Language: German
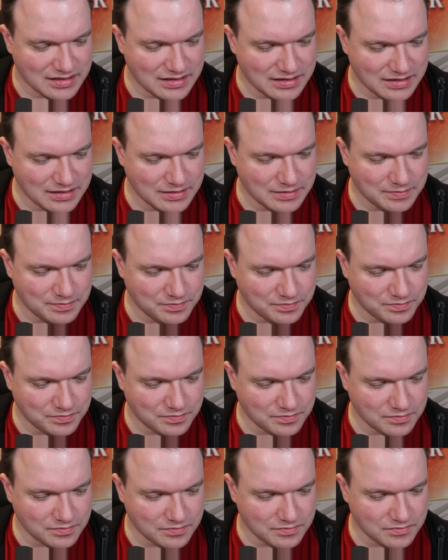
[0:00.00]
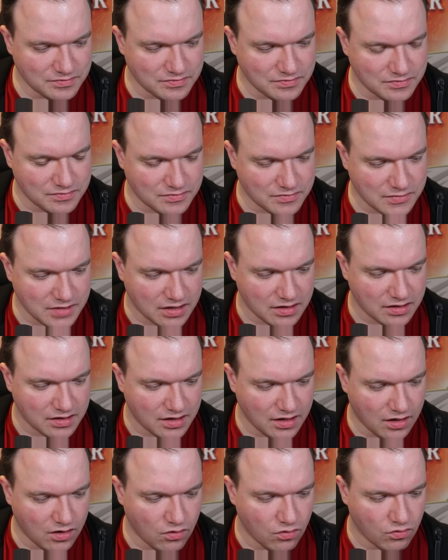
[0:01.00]
Ähm,
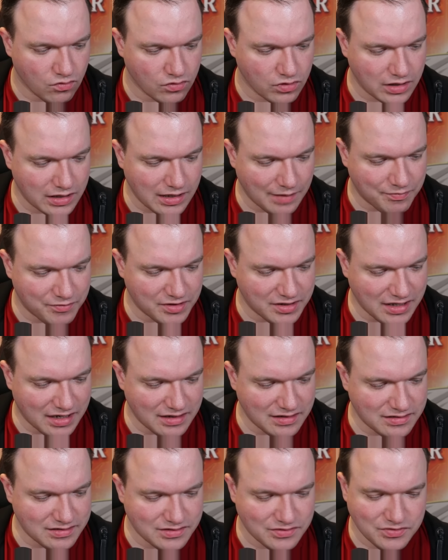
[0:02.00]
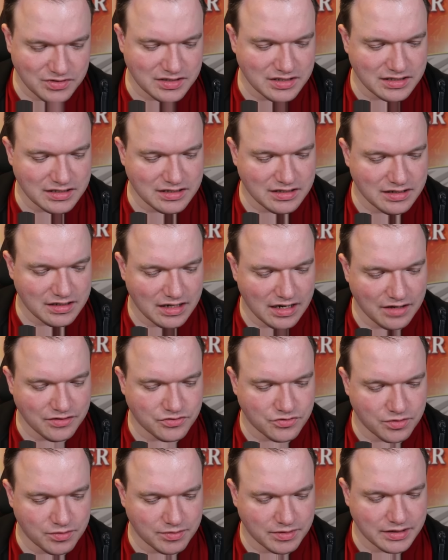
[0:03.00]
genau klappt nicht alles. Wie gesagt,
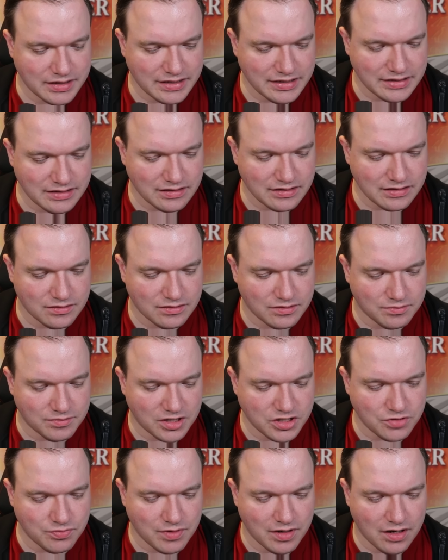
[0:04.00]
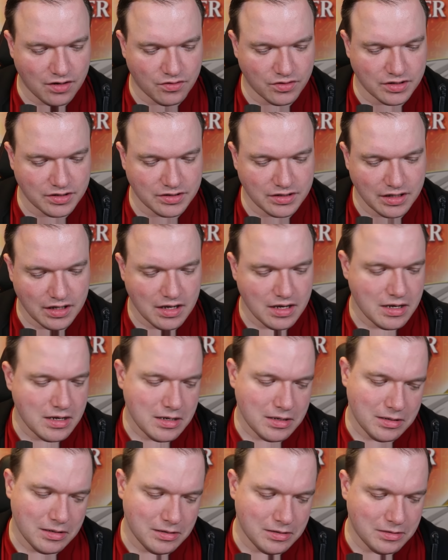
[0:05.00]
Livestreaming nicht und manchmal auch nicht
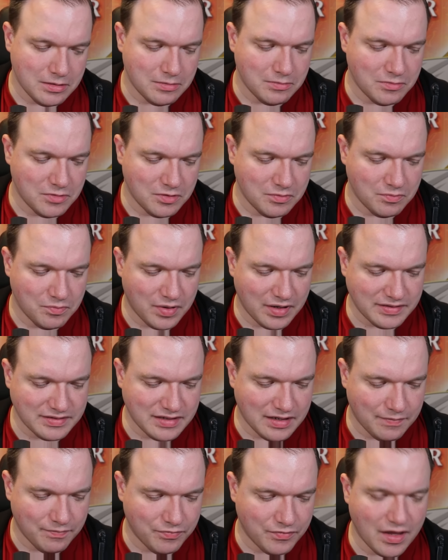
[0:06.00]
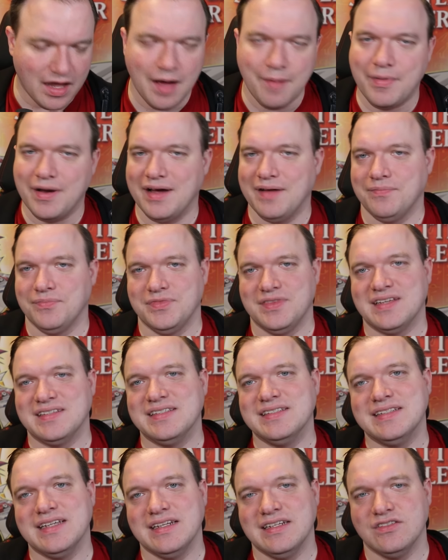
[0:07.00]
äh, mit ein paar Sachen. Aber das
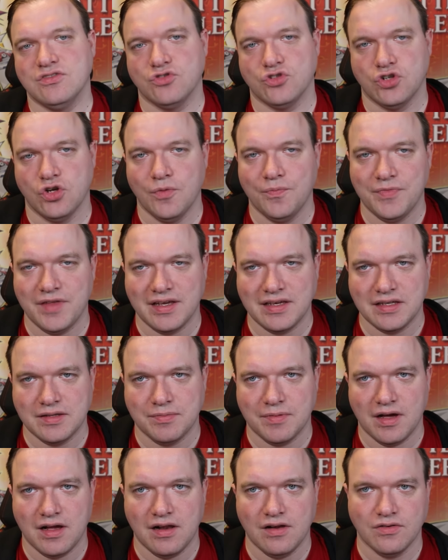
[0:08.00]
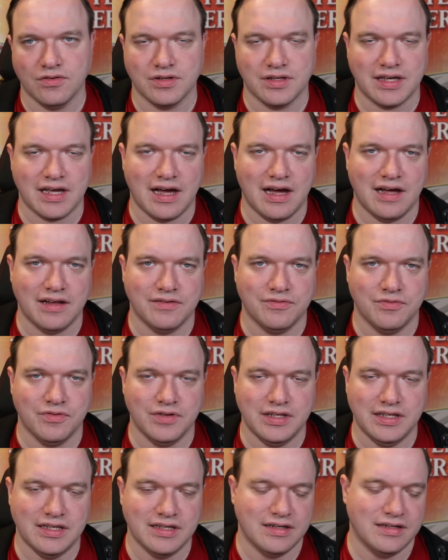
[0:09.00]
ist ja nicht so schlimm, denke ich mal. Und gerade
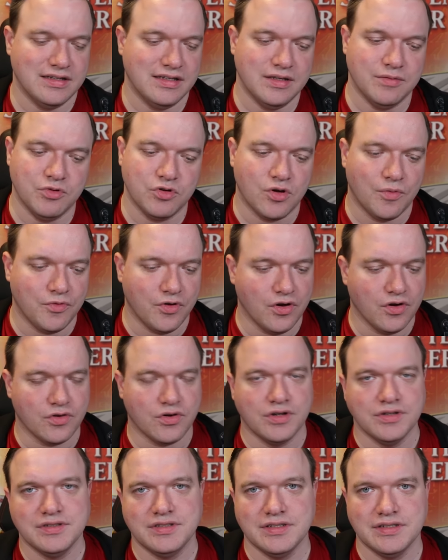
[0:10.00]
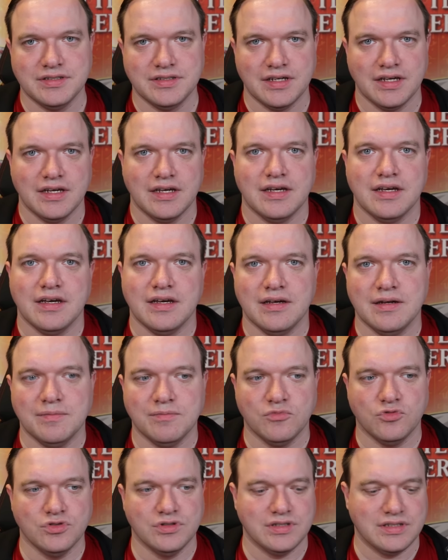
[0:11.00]
ihr, ihr bekommt euren Content
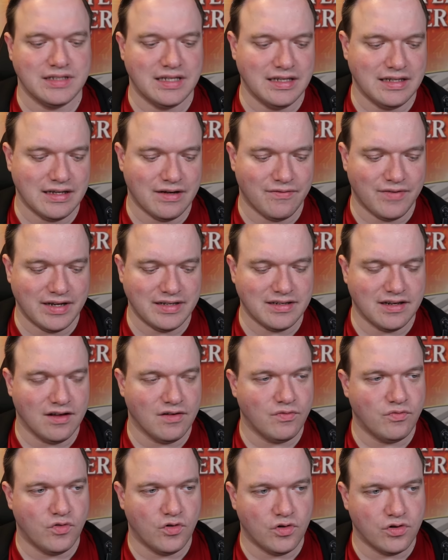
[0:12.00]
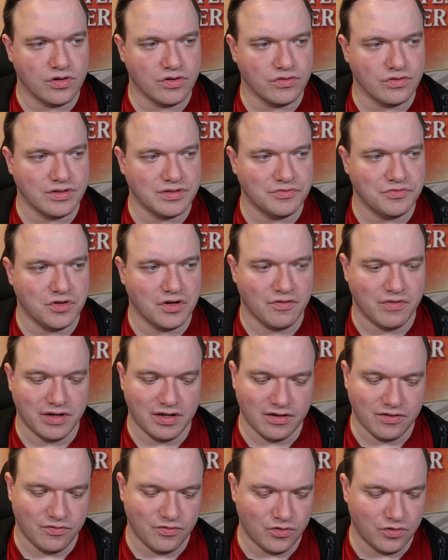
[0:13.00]
ähm, und es geht ja weiter nach vorn und es wird auch
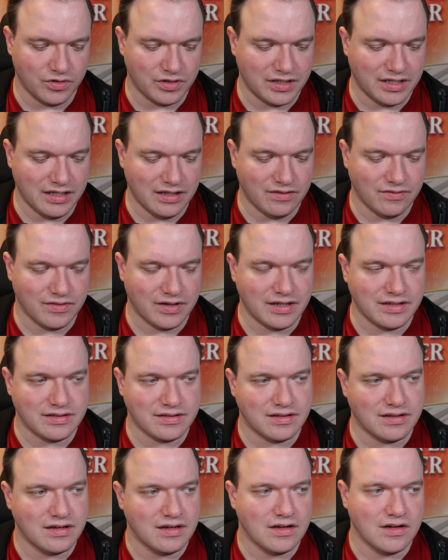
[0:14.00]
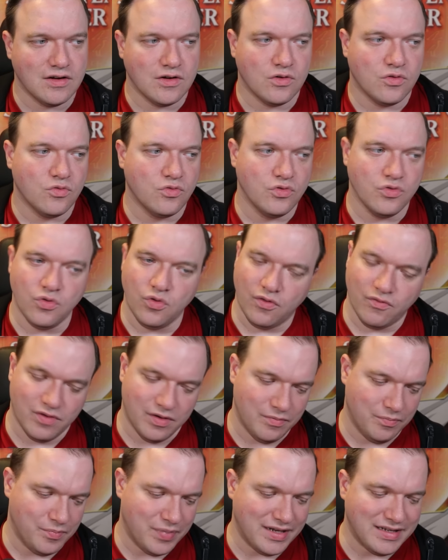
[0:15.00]
weiter nach vorn gehen weiter. Und
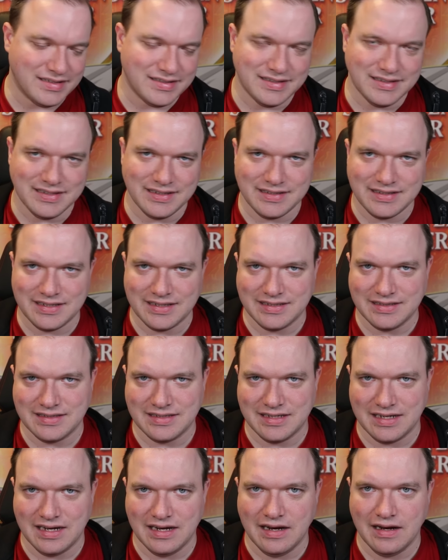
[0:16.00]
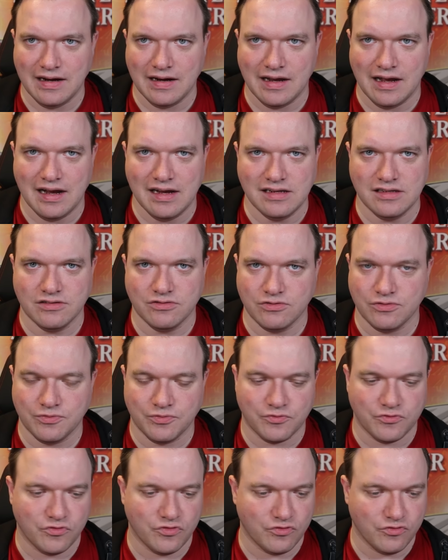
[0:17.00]
irgendwann pendelt sich das Ganze ein. Also
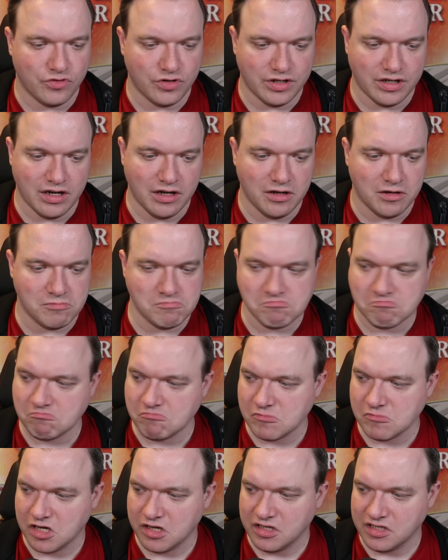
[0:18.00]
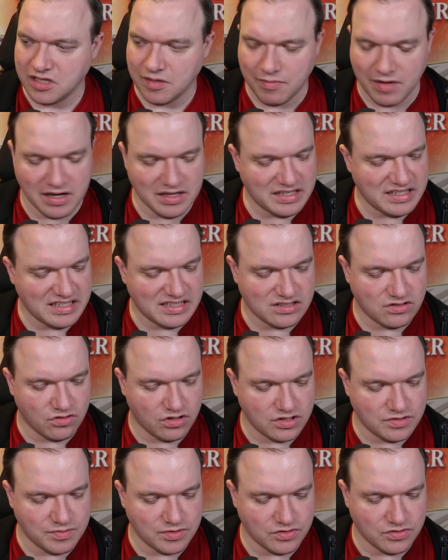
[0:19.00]
von daher, ich habe eigentlich nichts
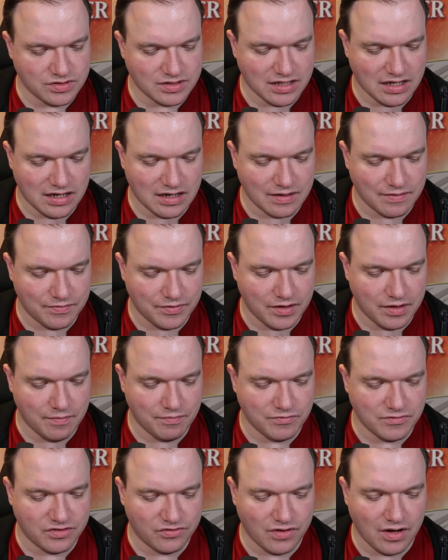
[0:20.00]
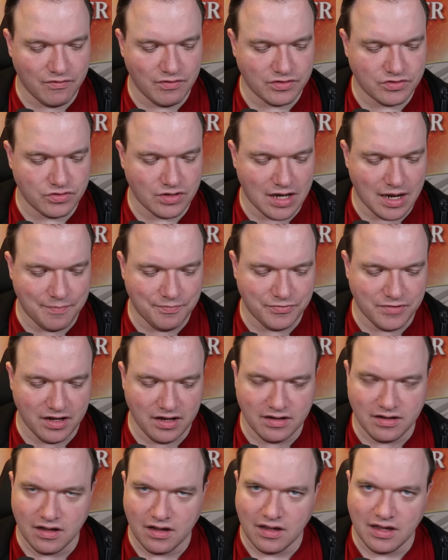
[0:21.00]
Neues mehr zu sagen. Ähm, war einfach so ein
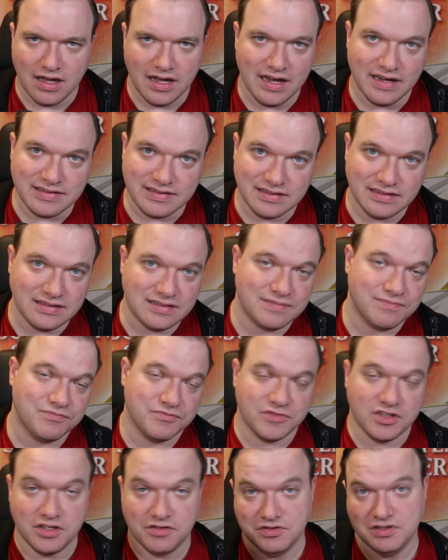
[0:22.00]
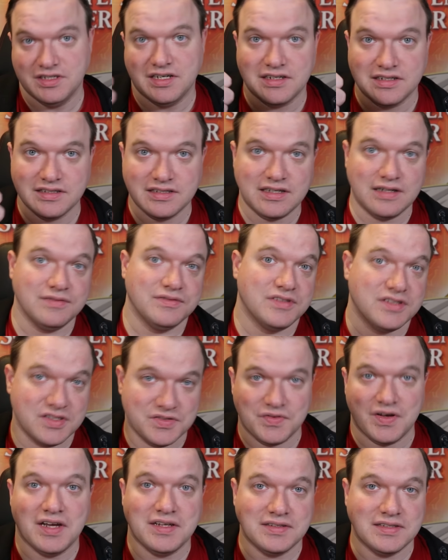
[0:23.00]
Update. Erstens, ich will Danke sagen.
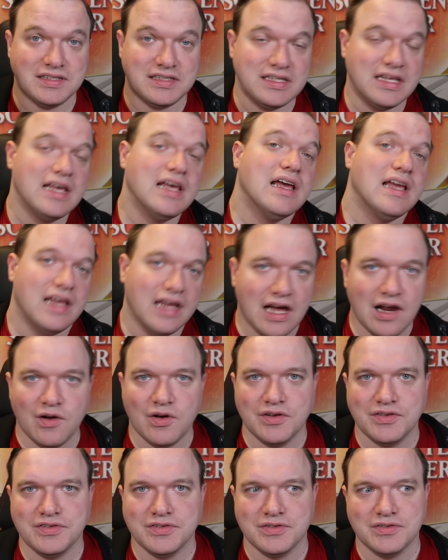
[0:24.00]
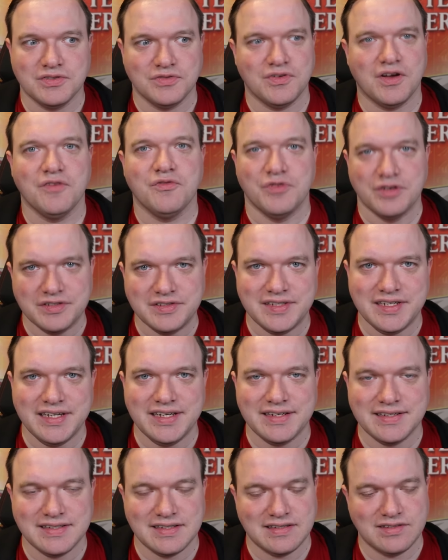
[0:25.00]
Zweitens, ja Leute, es war ein
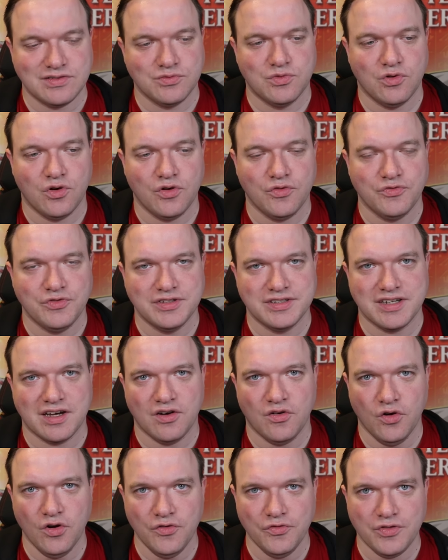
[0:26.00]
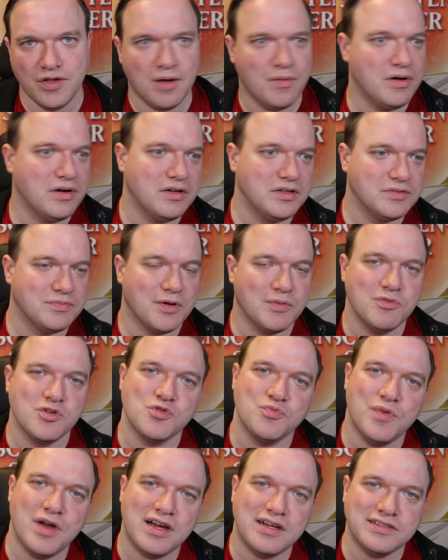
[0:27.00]
Versehen, dass das so läuft, wie es gerade läuft, aber es macht mir
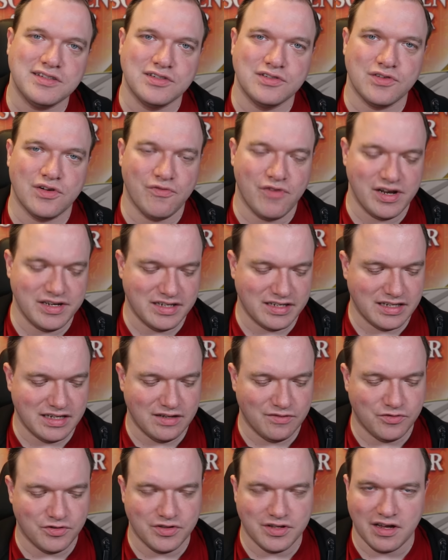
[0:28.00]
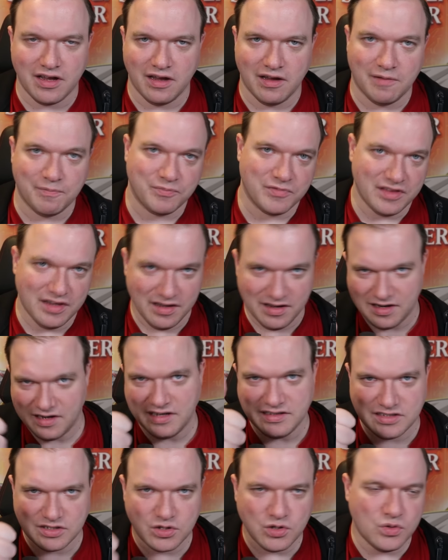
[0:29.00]
Spaß, es soll weitergehen, von daher
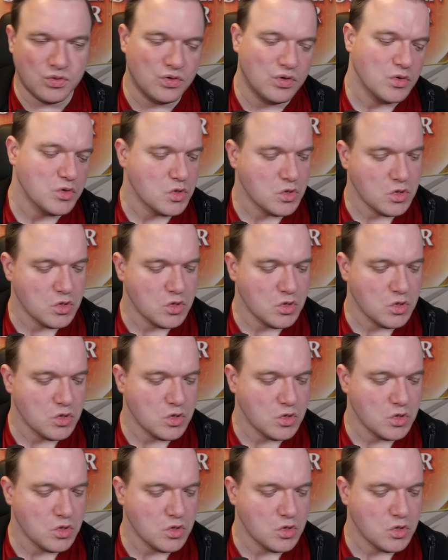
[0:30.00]
let's go.